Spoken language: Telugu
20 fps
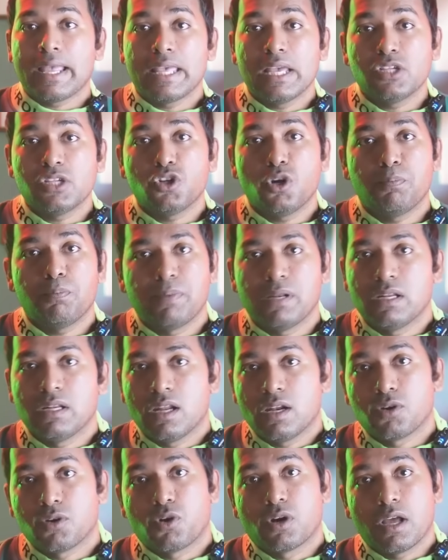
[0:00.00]
ఏజ్లో
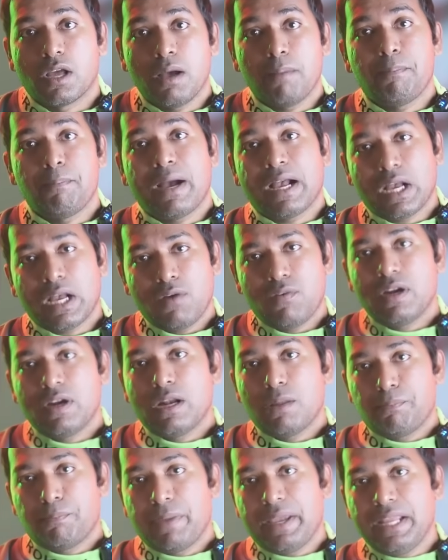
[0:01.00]
పిల్లలు కూడా పక్క వాళ్ళ
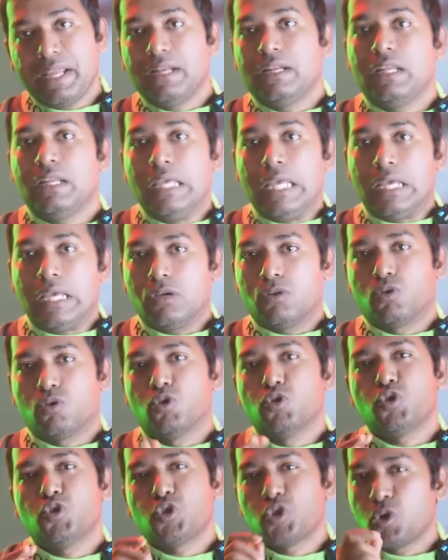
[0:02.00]
పెయిన్ని
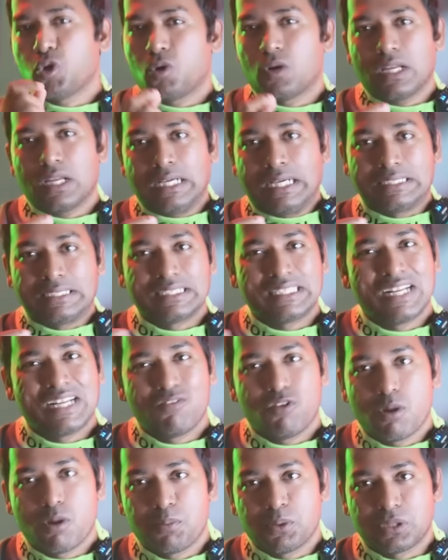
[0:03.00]
కొంచెం కూడా కన్సర్న్
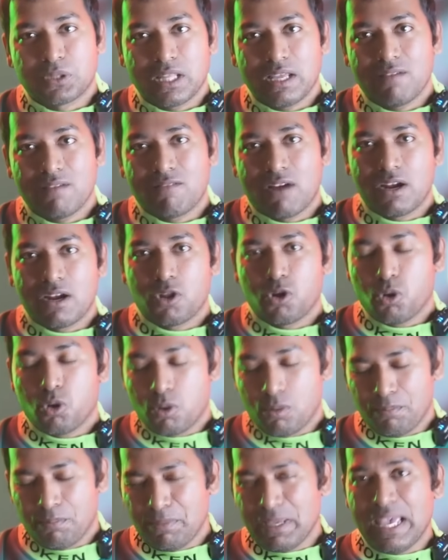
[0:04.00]
ఇవ్వకపోతే వాళ్ళలో
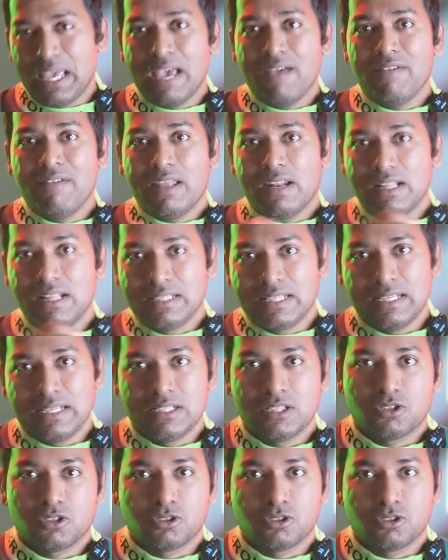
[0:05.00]
బిహేవియరల్ చేంజెస్